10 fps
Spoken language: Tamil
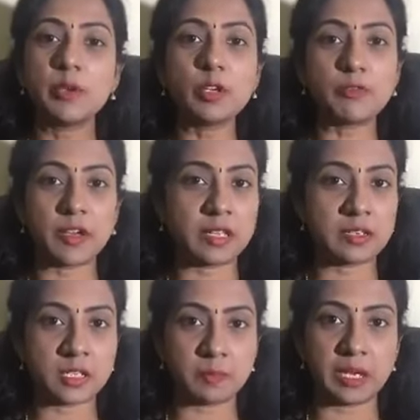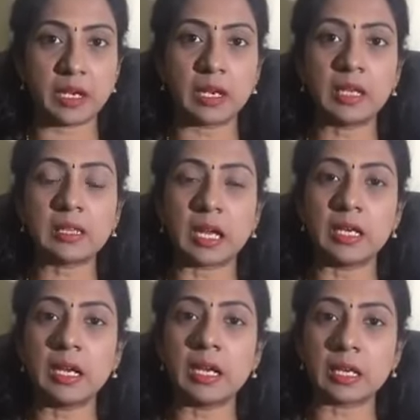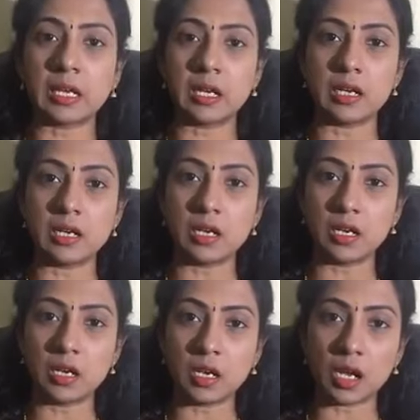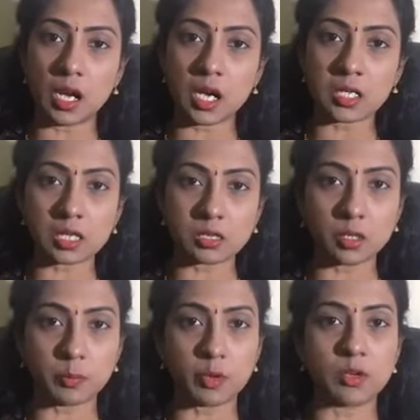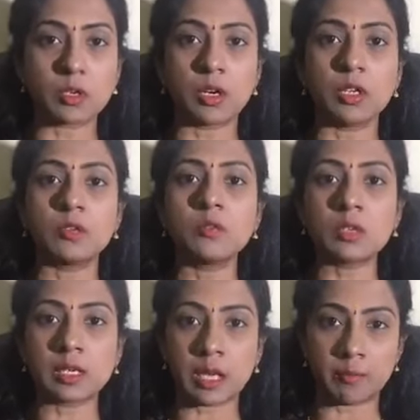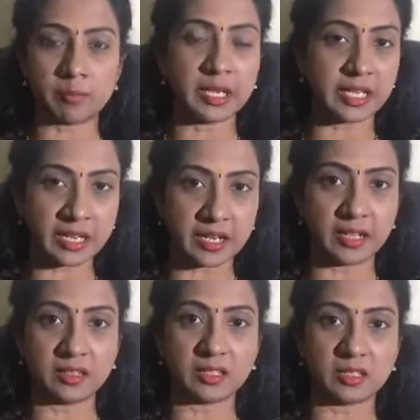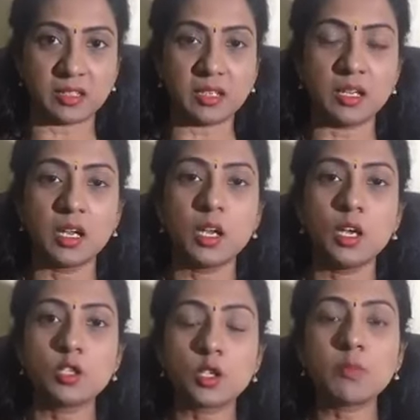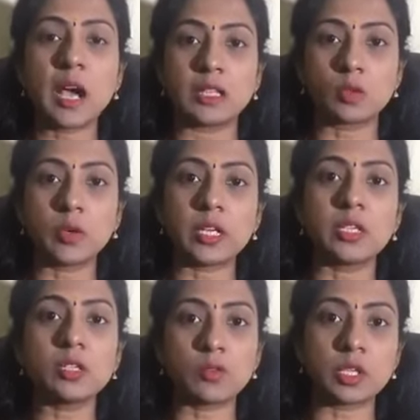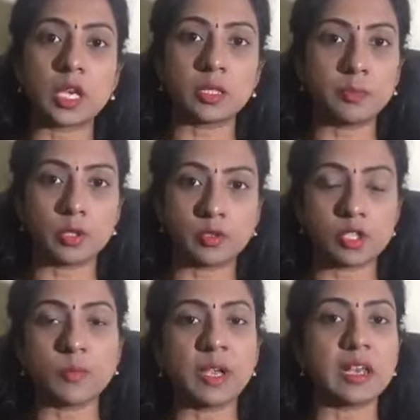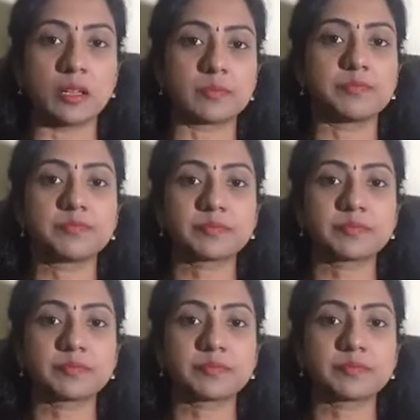பியூரிஃபைன்ற பேரில் தண்ணியில் இருக்கிற எல்லா சத்து பொருட்களையும் கம்ப்ளீட்டாக எடுத்துட்டு சும்மா அது குடிக்கிறது குடிக்காத பிரயோஜனமே இல்லை